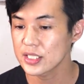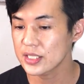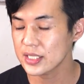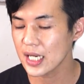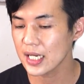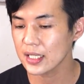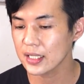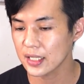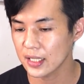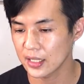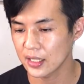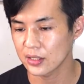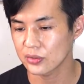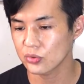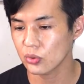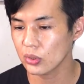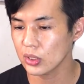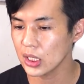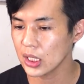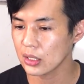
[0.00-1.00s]
したっけね
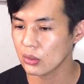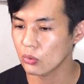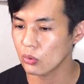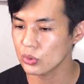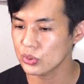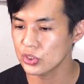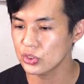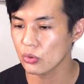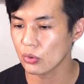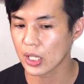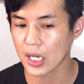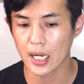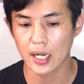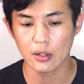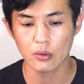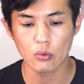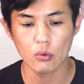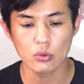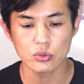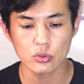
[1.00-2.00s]
それならこっちの
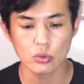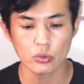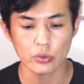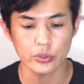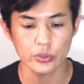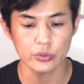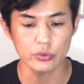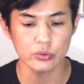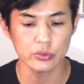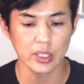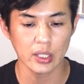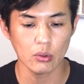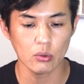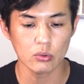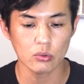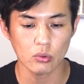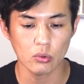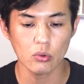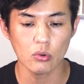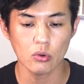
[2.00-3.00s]
観光省の言うて
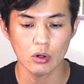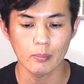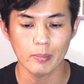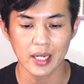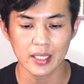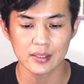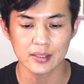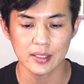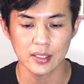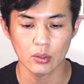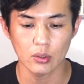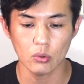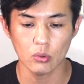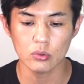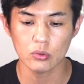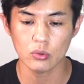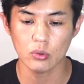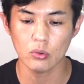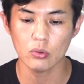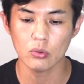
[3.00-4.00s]
おる方を待ってお
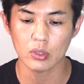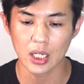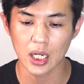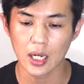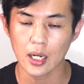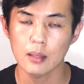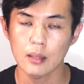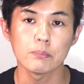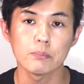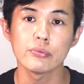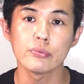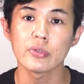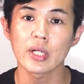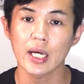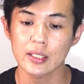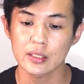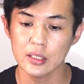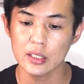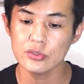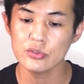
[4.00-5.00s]
る方が無
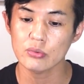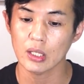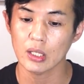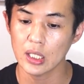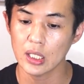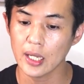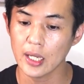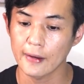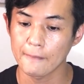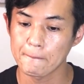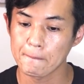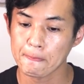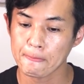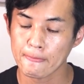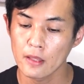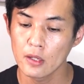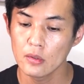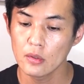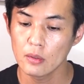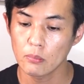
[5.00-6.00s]
難ですわね
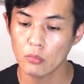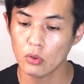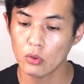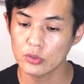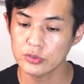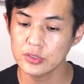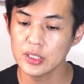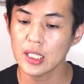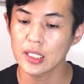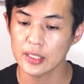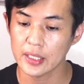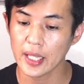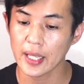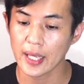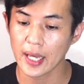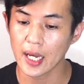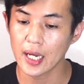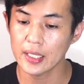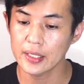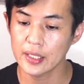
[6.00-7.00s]
もうすでに
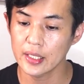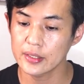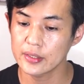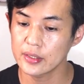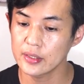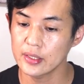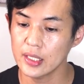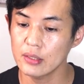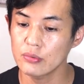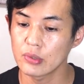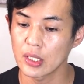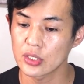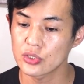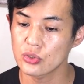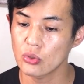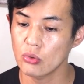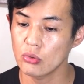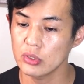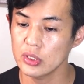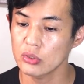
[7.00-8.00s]
ね IATF が
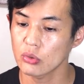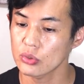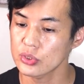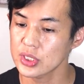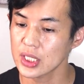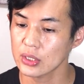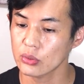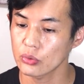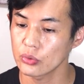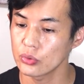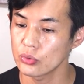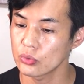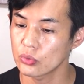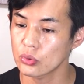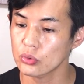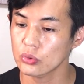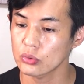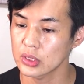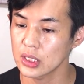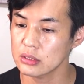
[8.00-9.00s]
承認をしたという
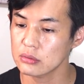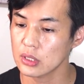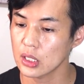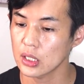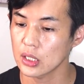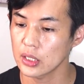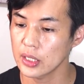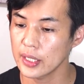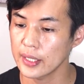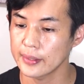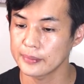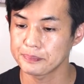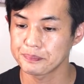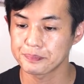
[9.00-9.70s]
ことですからね